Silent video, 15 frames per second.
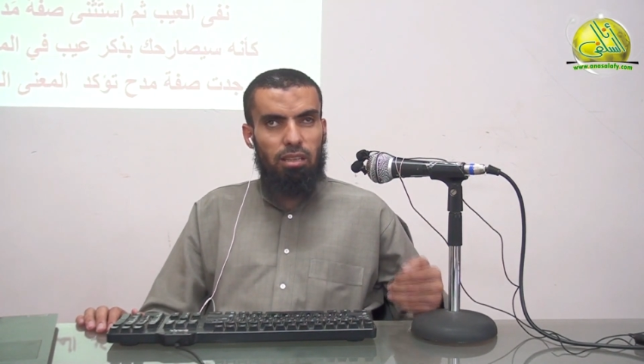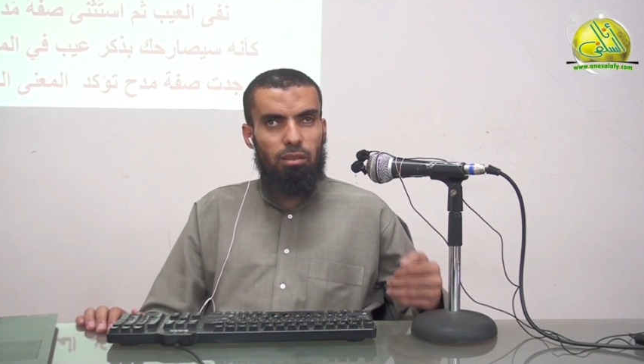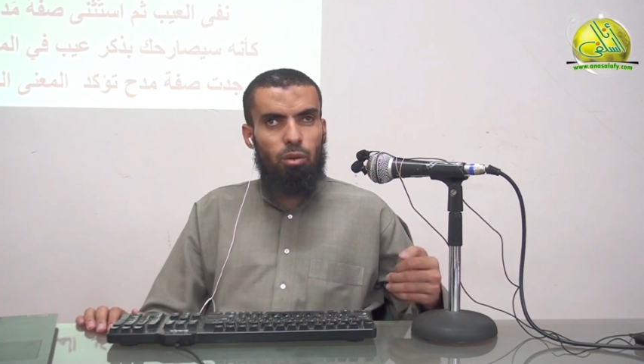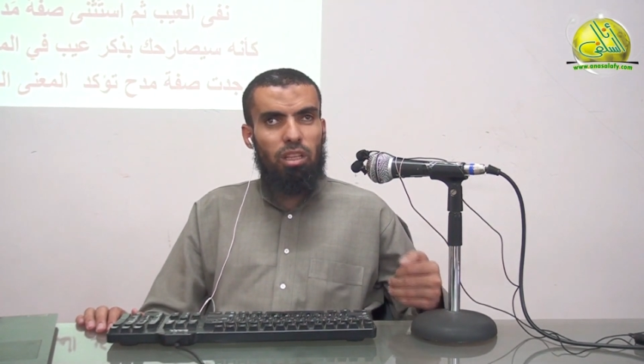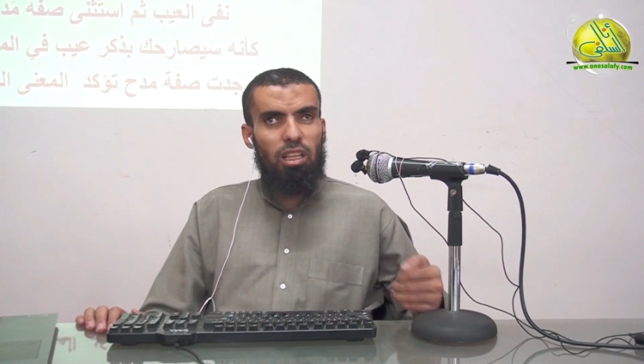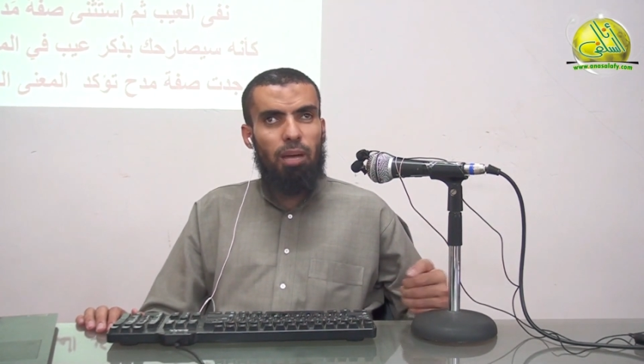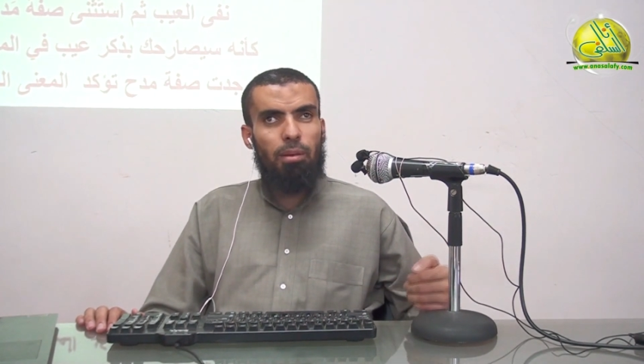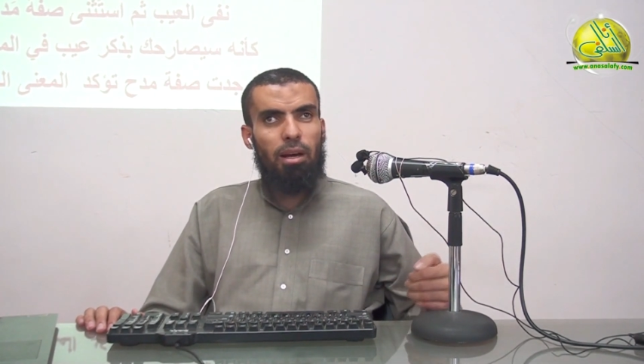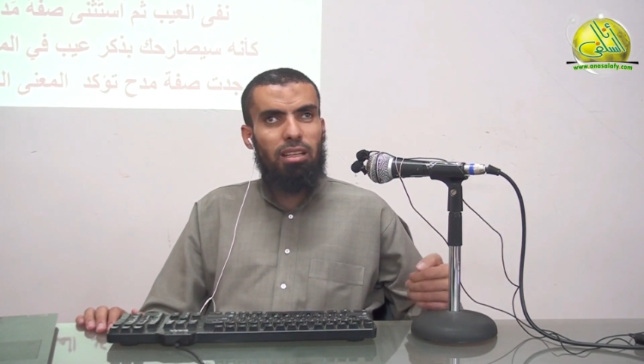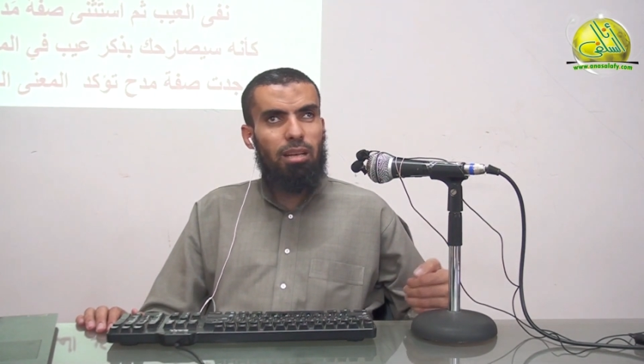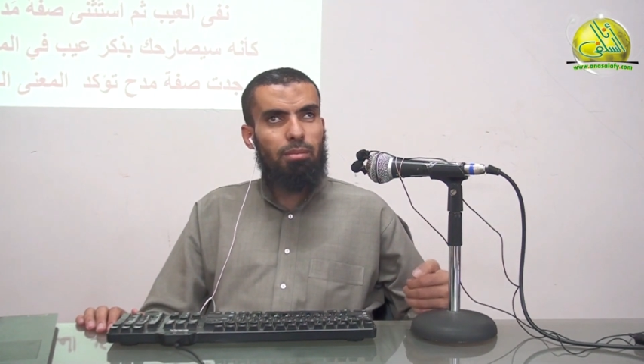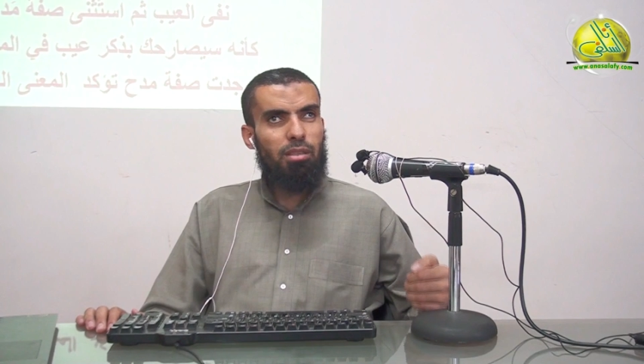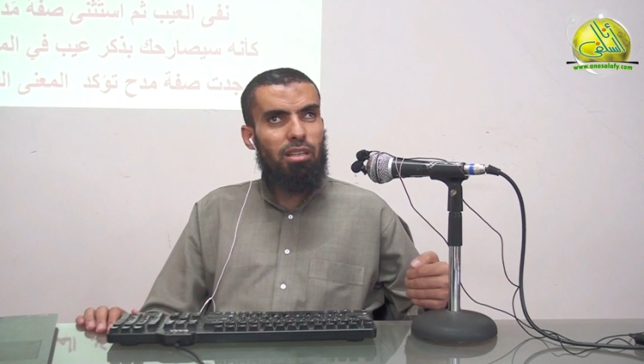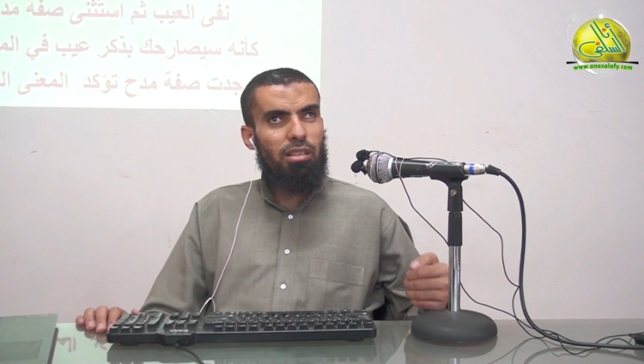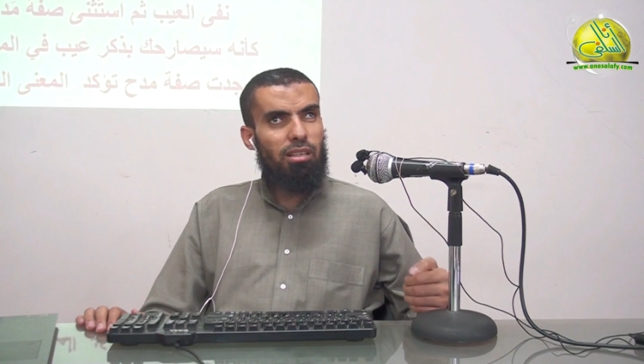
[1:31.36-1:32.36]
وضع بعض
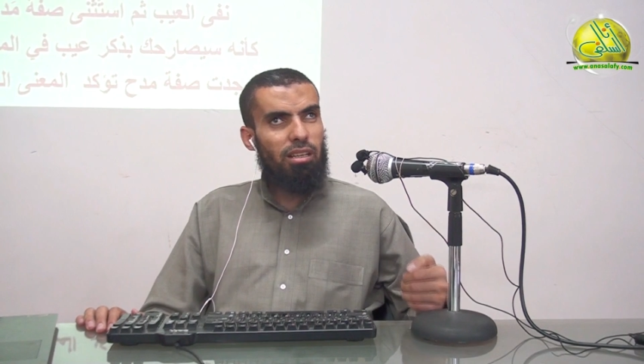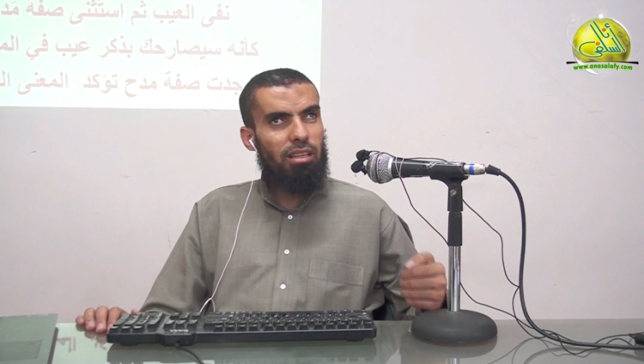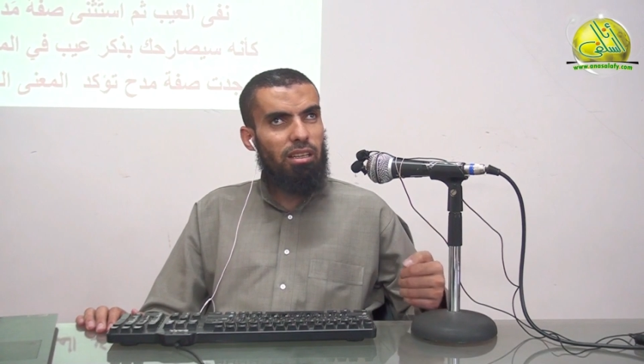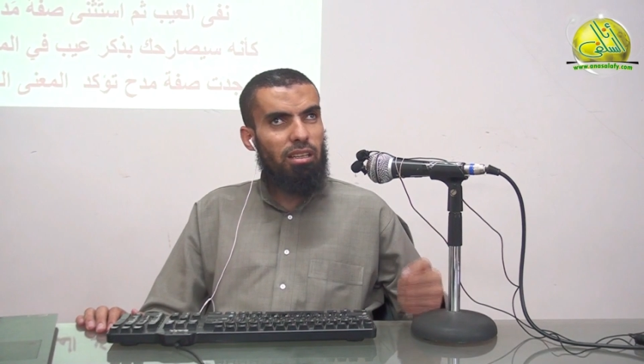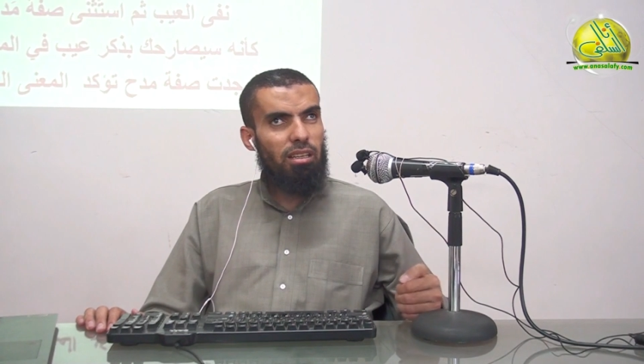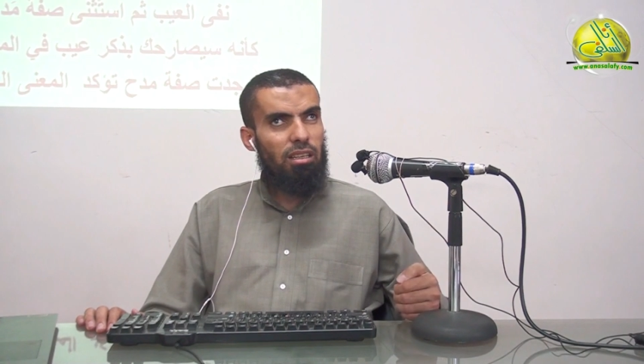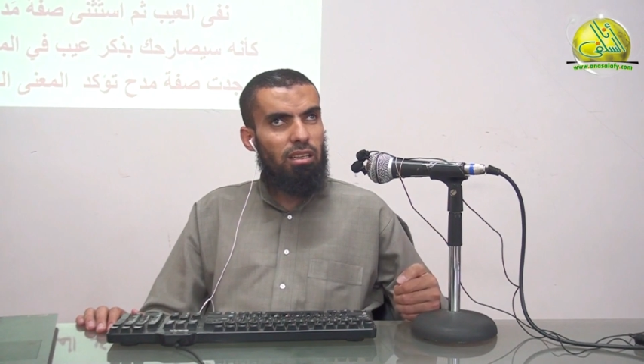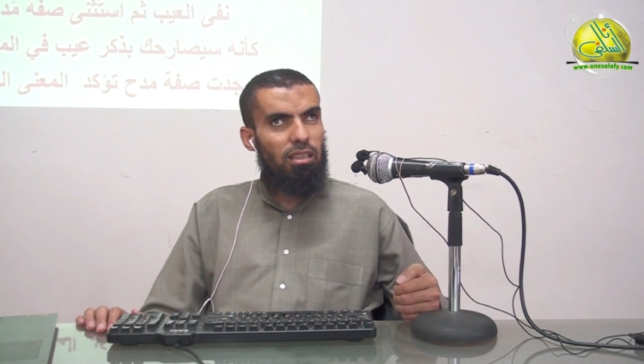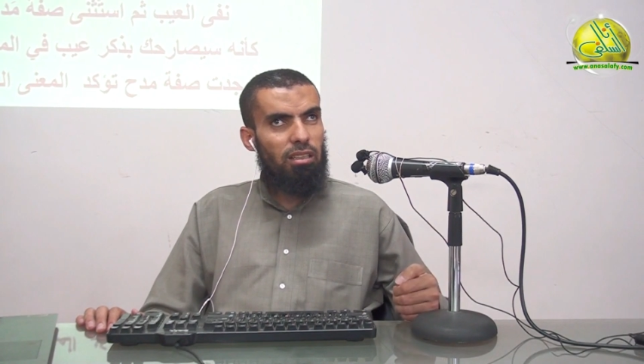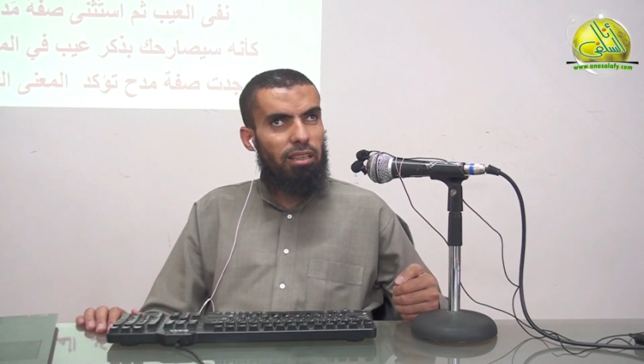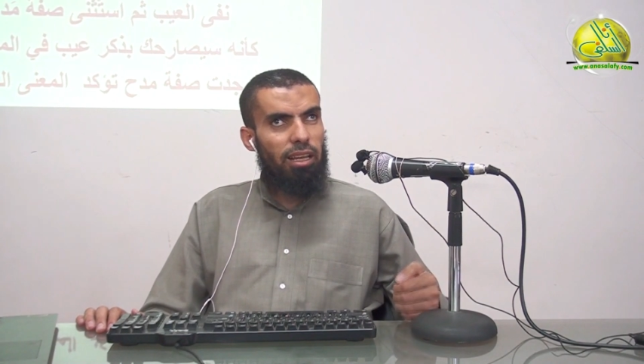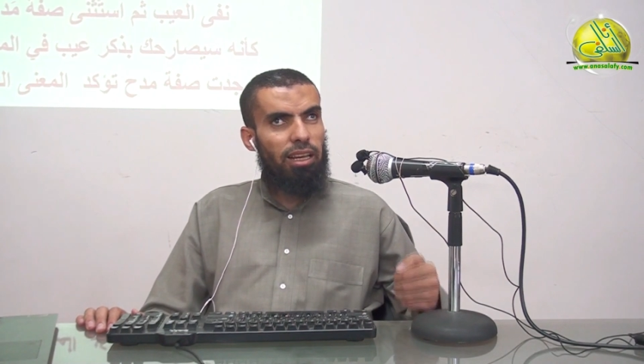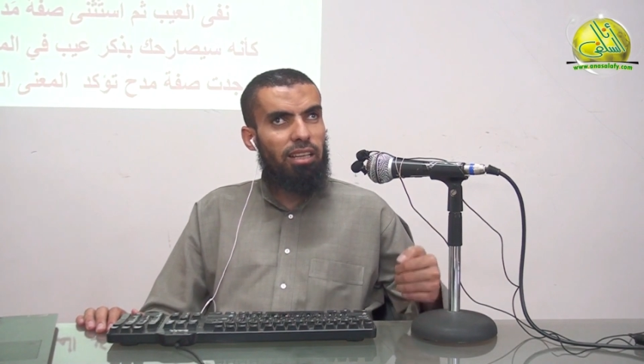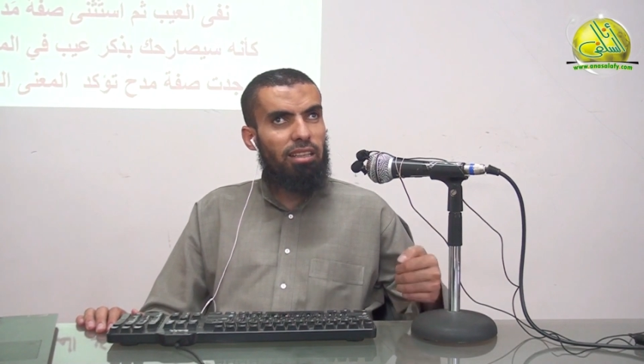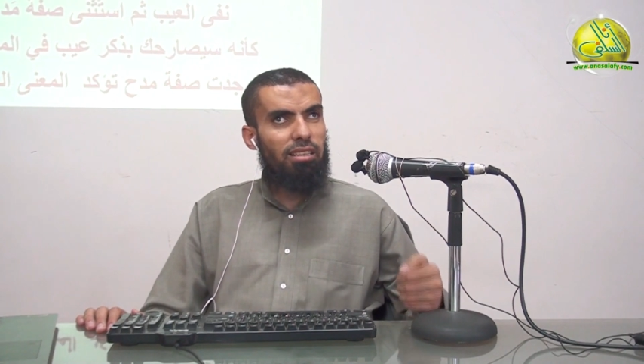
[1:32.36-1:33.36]
امثله الايه
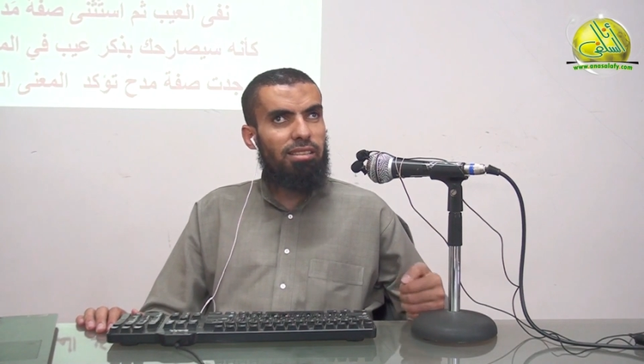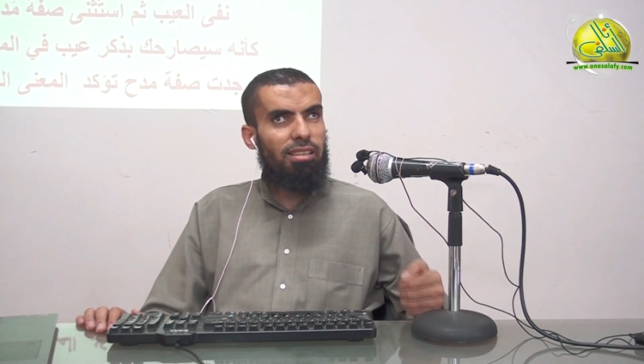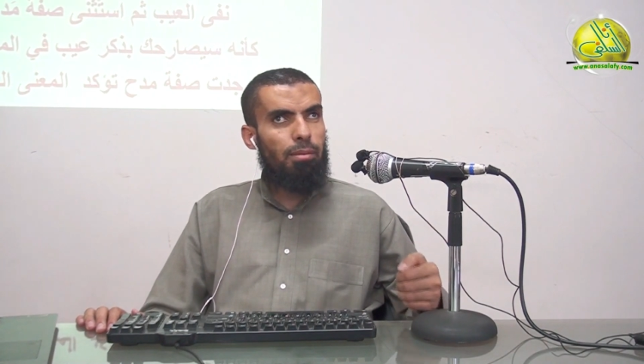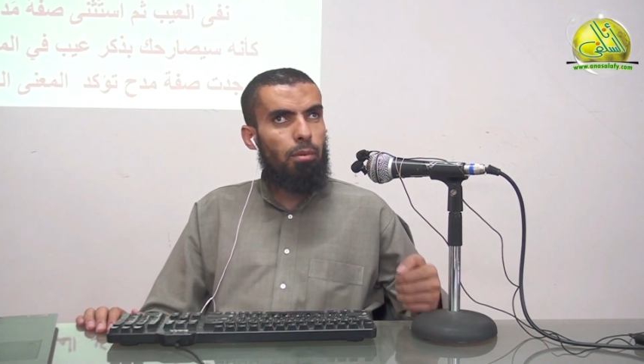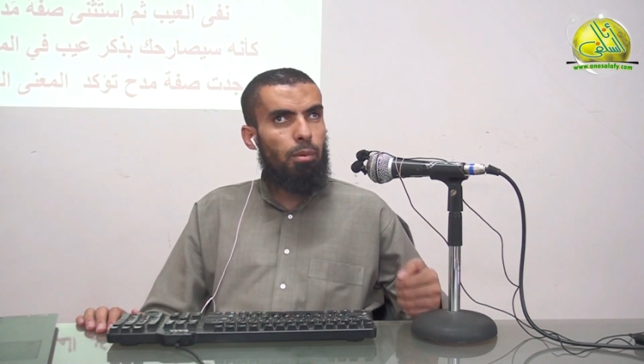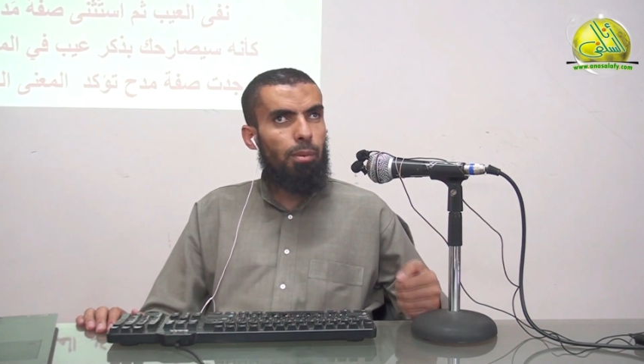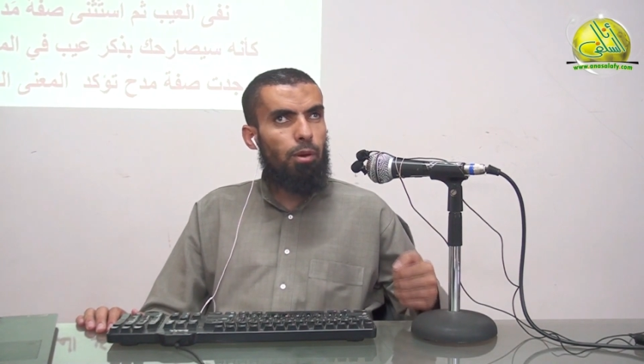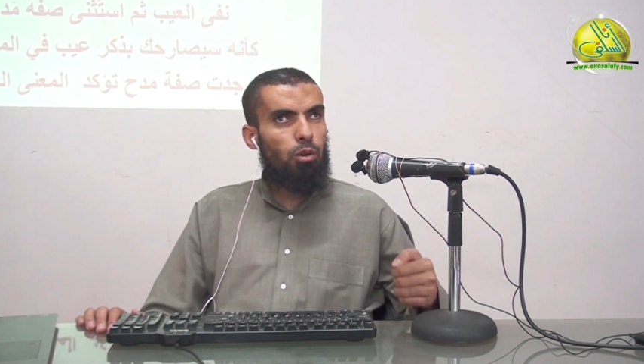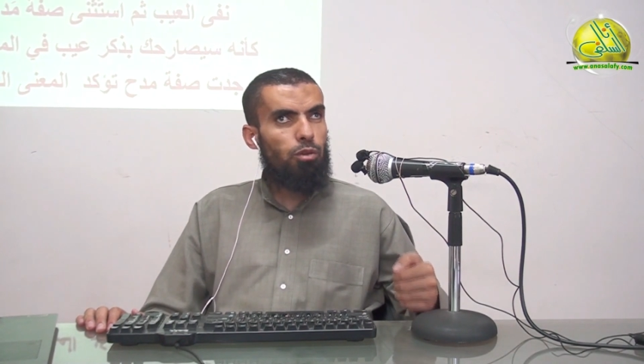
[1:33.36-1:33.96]
تاكيد الذم بما